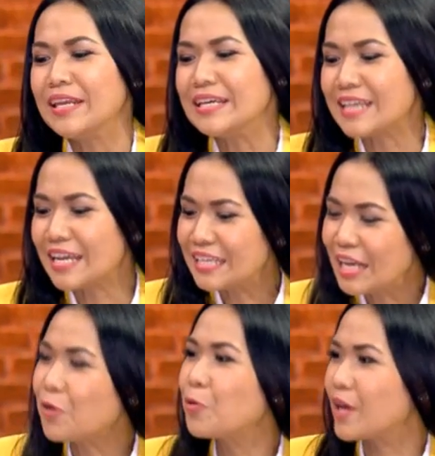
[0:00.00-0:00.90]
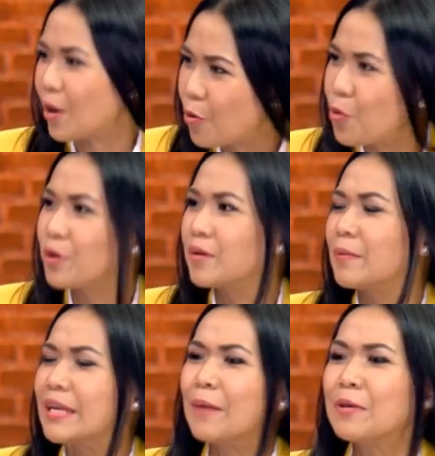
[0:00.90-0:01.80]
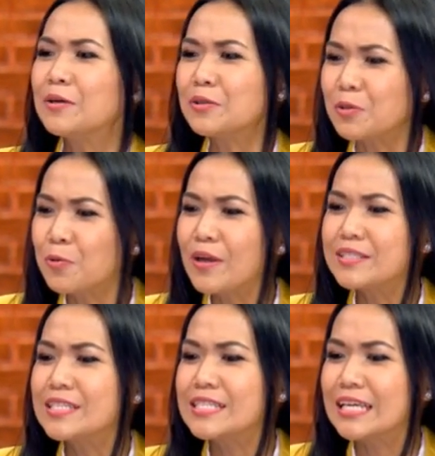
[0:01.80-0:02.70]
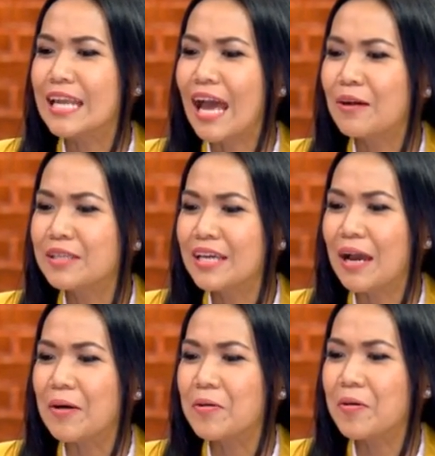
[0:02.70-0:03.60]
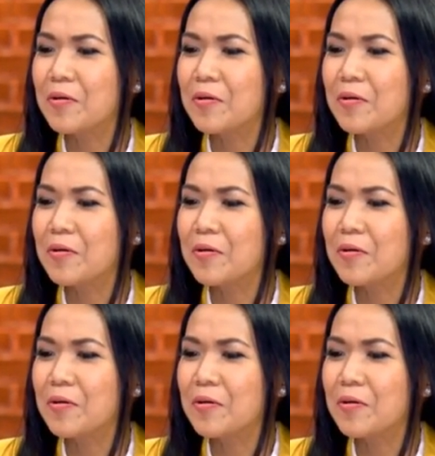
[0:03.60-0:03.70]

วันนี้ดีใจที่ได้คุยกับคุณมันทำให้รู้ว่าจริงๆแล้วเนี่ย